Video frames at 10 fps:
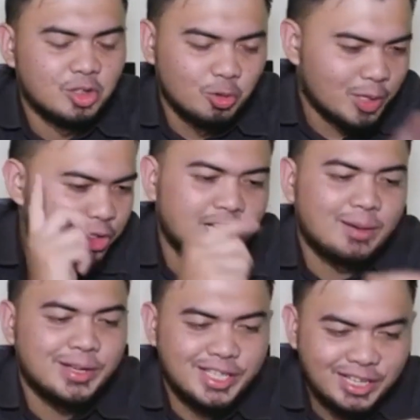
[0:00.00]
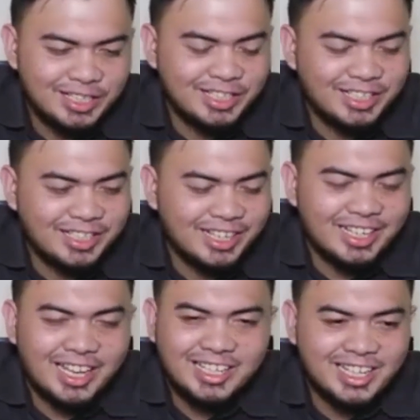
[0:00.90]
Lupa juga namanya ini.
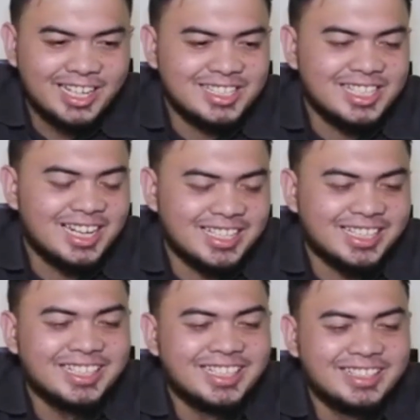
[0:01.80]
Ini ada istilahnya.